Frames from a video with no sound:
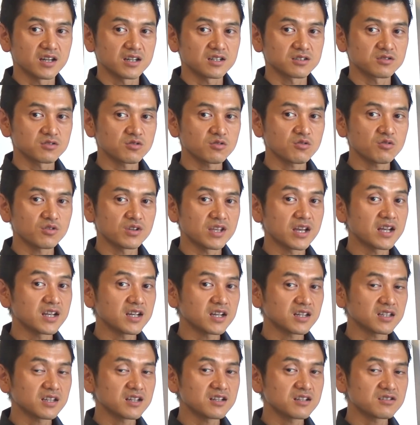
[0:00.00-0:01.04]
そのやり
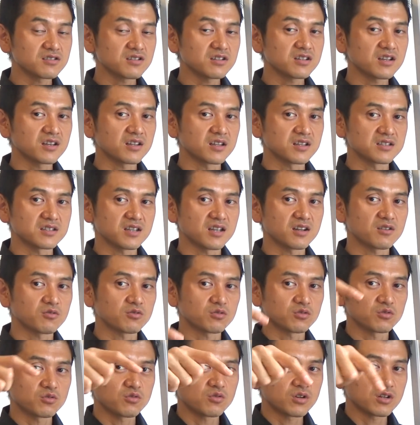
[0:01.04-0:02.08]
方についてはですね、こ
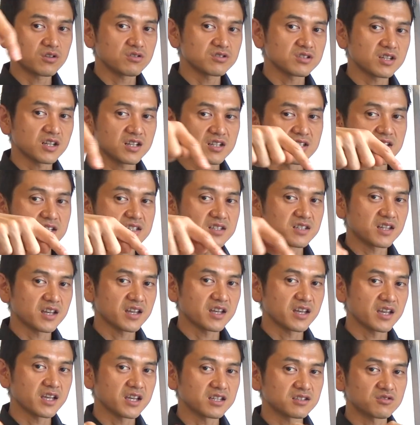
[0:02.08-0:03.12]
の動画の下にです
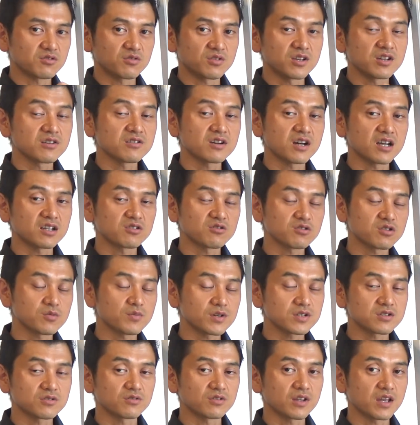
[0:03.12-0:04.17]
ね、えー、とリンク貼っておき
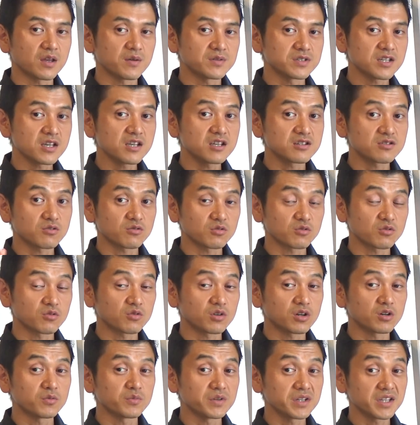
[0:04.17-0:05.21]
ますので、ぜひその動
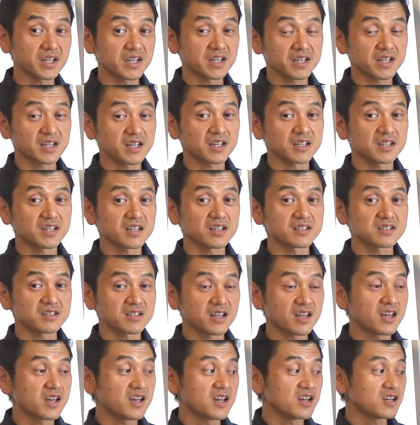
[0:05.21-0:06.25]
画を見ていただいてです
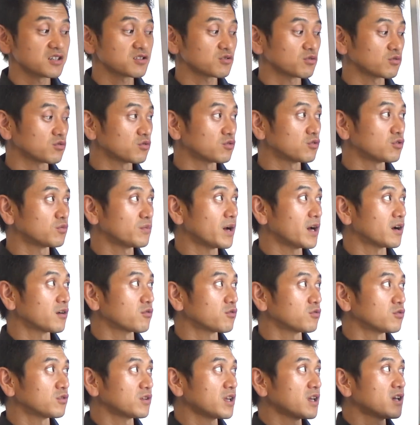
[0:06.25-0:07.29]
ね、その、まあ、
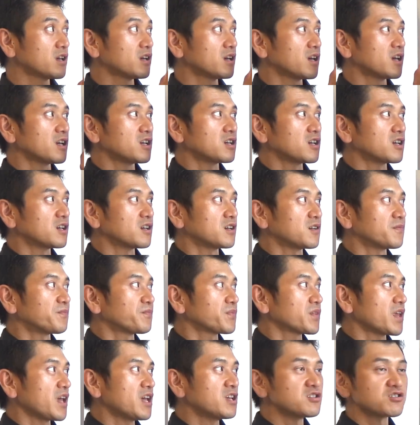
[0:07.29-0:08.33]
このね、
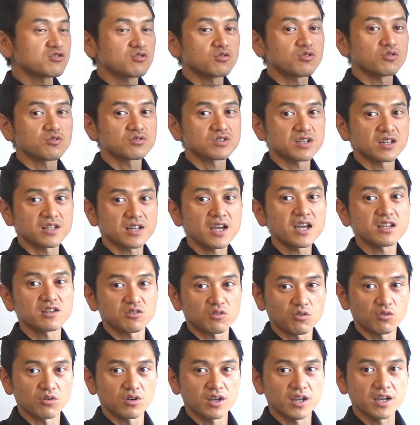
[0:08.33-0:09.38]
えー、炎症抑制
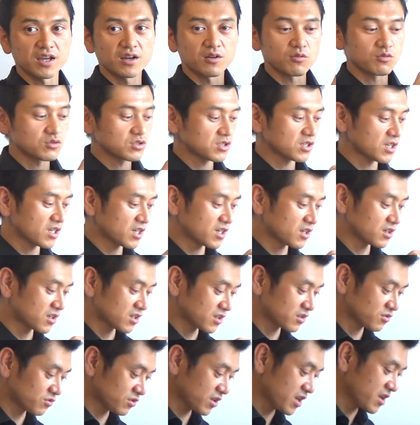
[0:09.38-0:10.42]
ダイエット、えー、こち
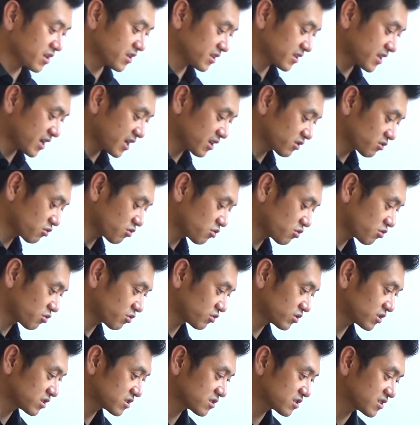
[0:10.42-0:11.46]
らのね、ダイエット方
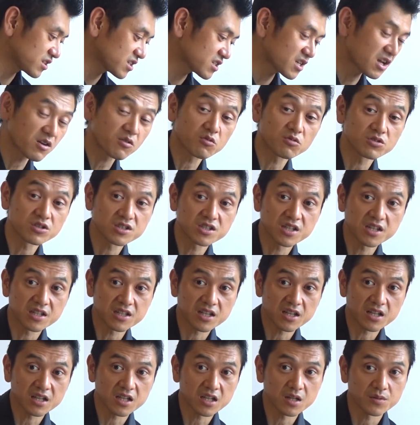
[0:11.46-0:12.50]
法について参考にしてい
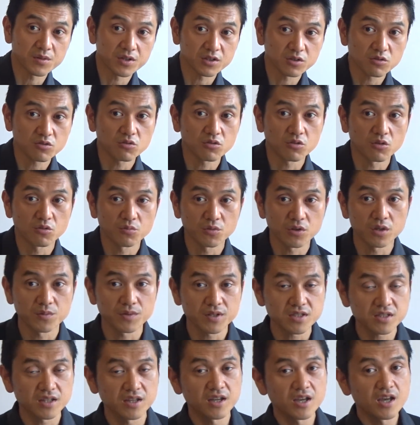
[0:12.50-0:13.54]
ただければと思い
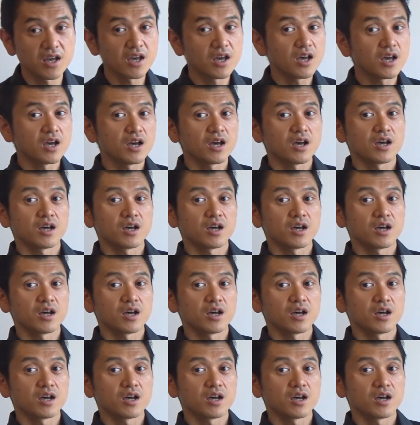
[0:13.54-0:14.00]
ます。